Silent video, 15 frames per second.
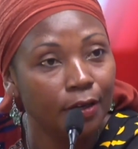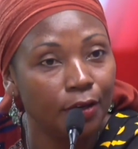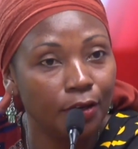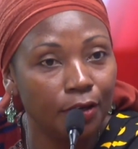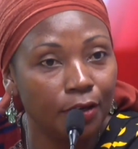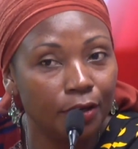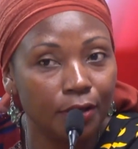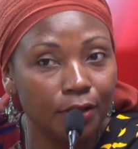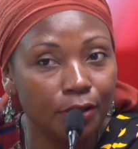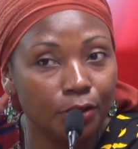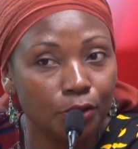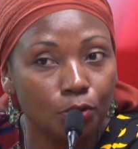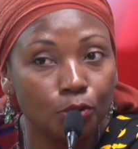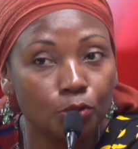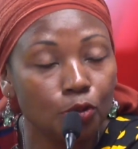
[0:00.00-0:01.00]
Euh,
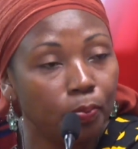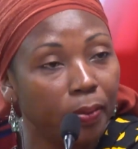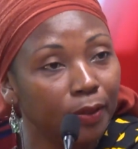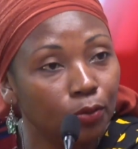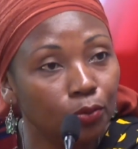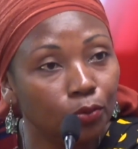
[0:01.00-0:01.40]
je ne suis pas du